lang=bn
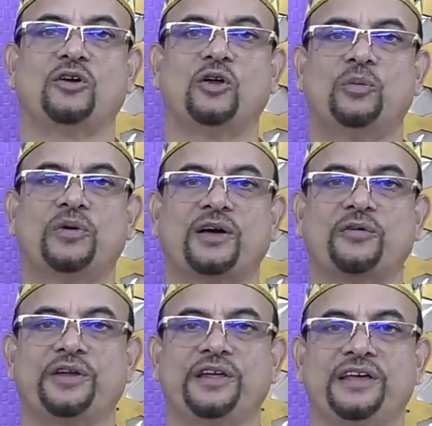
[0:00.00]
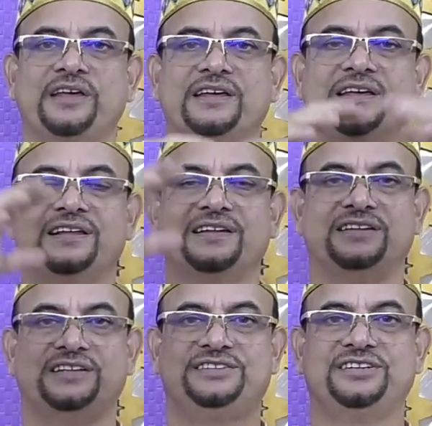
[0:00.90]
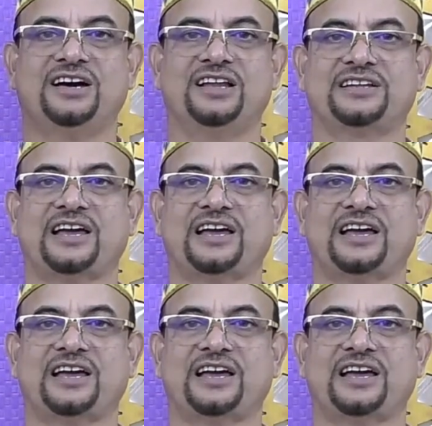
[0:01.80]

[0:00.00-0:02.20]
কল্পনা করে দাজ্জাল